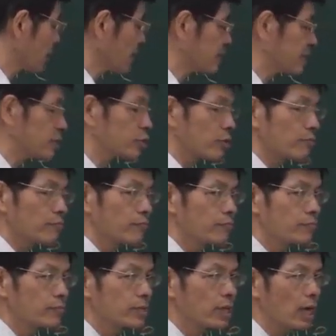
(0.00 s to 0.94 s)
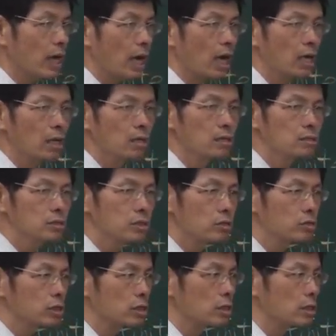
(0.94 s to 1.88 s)
of partition，啊，
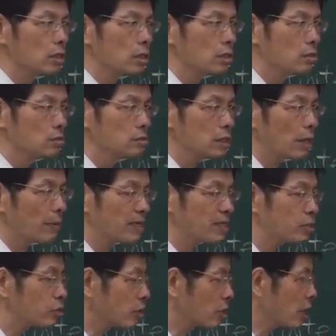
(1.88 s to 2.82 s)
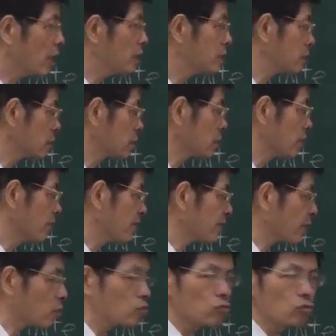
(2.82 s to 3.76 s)
就是这个 partition 可以是非
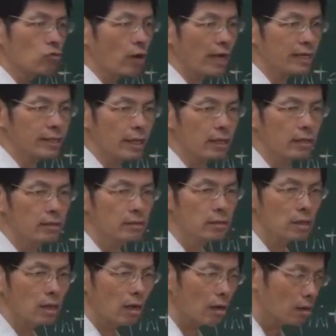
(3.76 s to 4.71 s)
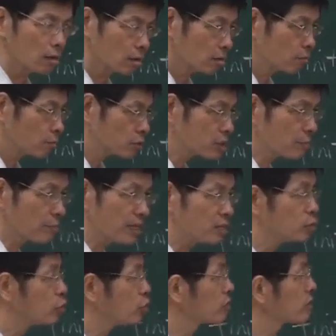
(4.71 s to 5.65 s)
常古怪的，哦，不是
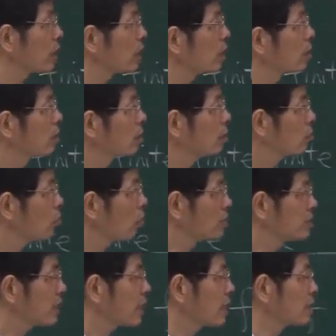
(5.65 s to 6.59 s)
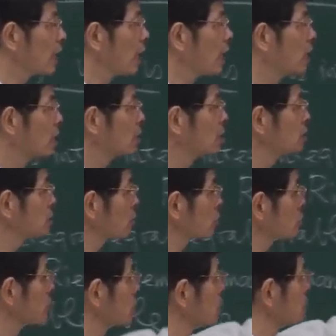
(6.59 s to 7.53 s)
平均的。我这个呢
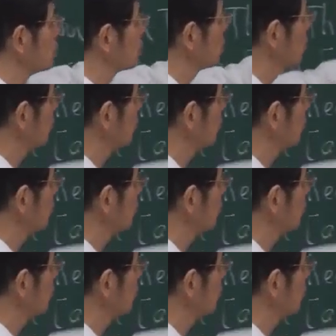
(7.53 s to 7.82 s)
就是